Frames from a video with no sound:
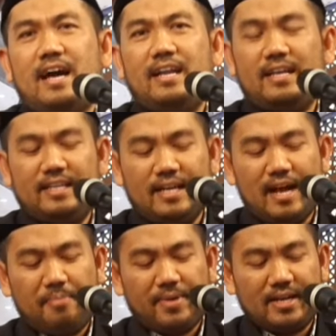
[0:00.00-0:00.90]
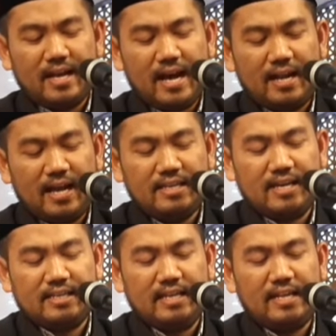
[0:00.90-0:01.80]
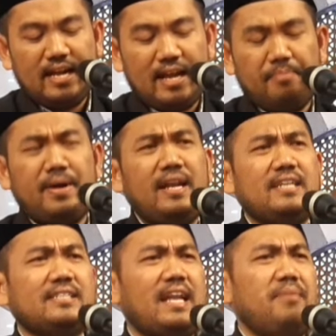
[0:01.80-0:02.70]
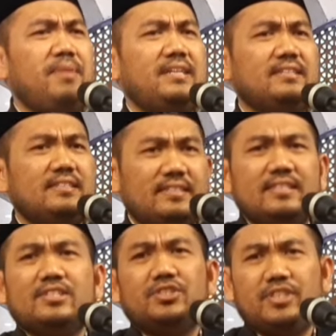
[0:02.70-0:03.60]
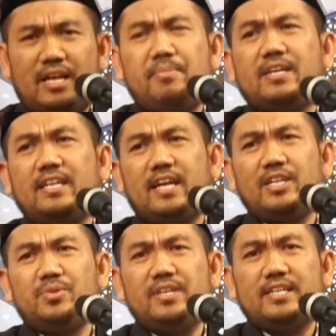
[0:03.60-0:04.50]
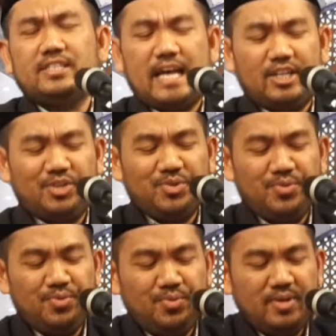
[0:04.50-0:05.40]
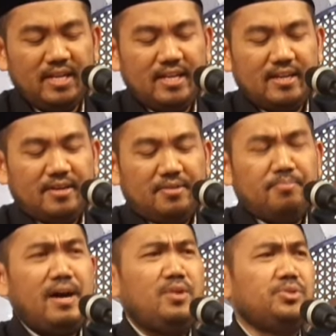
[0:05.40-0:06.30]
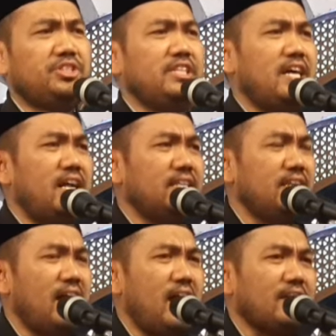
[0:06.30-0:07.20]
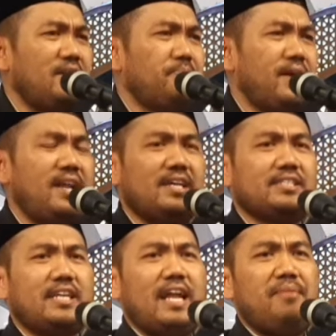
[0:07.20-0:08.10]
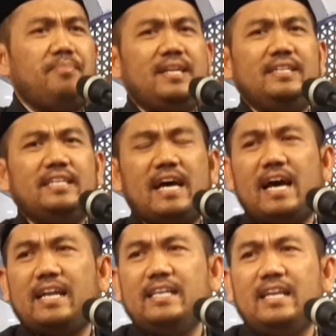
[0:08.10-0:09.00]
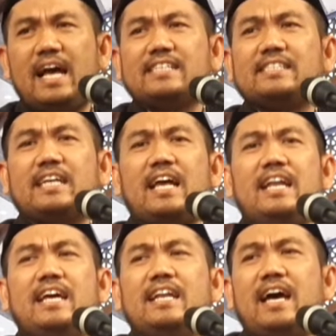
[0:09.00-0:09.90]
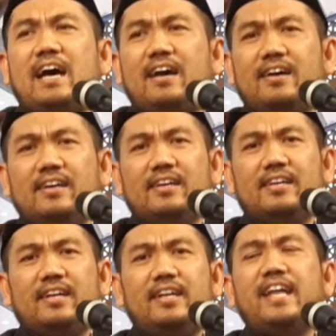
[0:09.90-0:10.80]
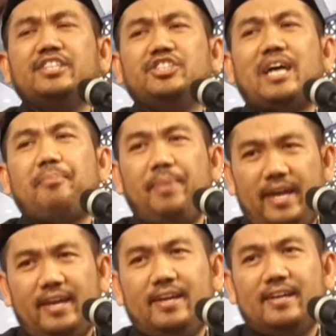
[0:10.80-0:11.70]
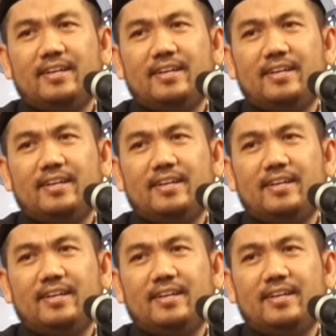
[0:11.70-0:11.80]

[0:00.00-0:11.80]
Ada tiga perkara yang kita tidak pernah selamat selama kita di dunia. Satu, manusia tidak akan pernah selamat dari rasa lelah dan capek.